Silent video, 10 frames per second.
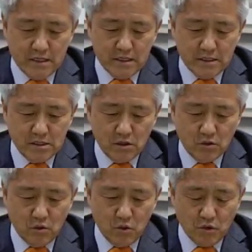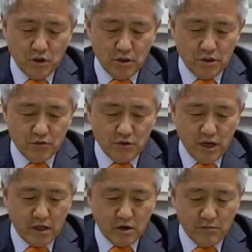2005년 이후의
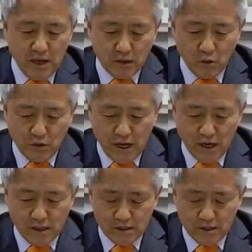경매 동향